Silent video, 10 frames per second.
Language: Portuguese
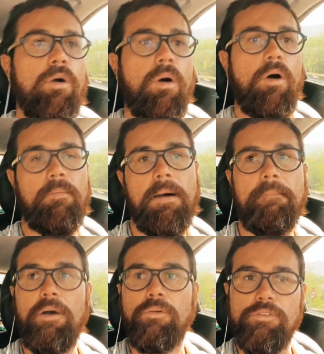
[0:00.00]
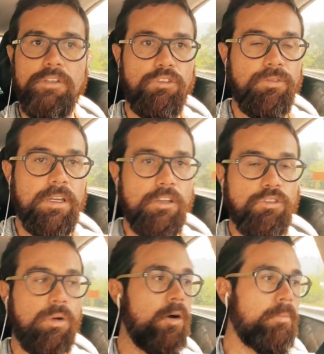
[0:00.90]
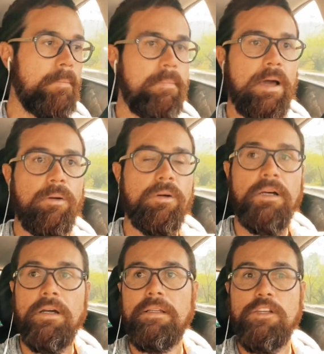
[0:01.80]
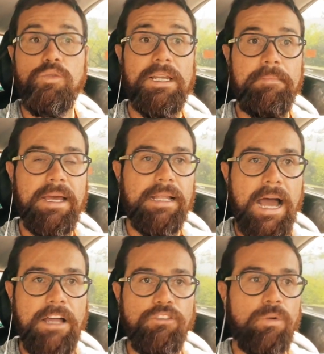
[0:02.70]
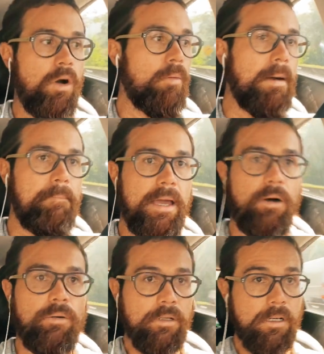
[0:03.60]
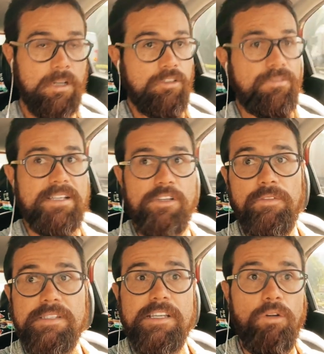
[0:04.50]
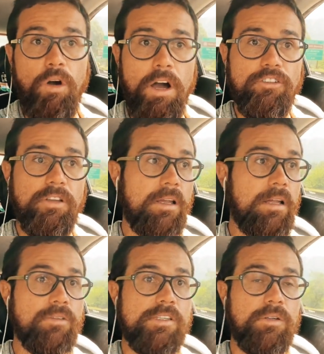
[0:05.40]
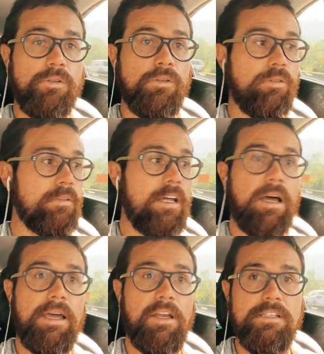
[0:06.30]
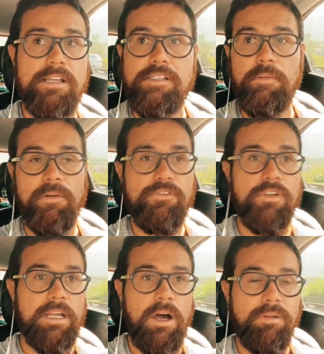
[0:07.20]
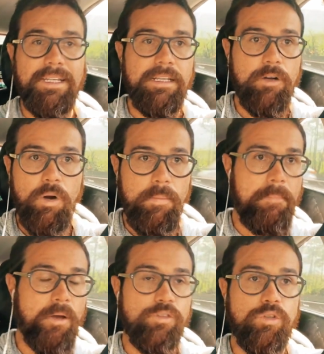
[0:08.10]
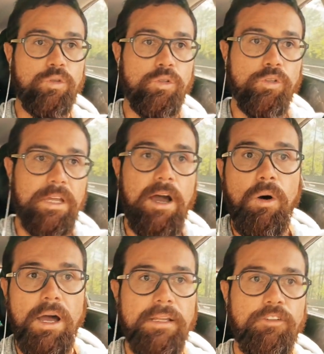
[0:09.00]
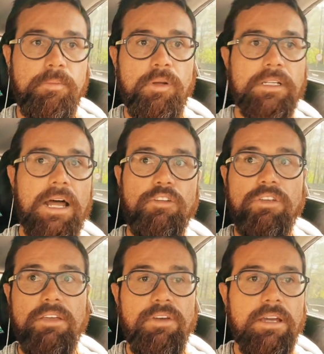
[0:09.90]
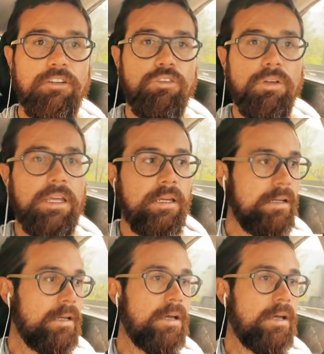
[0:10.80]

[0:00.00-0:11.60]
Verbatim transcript: qual é o papel dos seus filhos, qual é o papel da sua liberdade, qual é o papel de fazer o que você gosta, da, do seu, da realização profissional, entender qual é o papel disso tudo e a ordem de prioridade, o que, vem antes do que,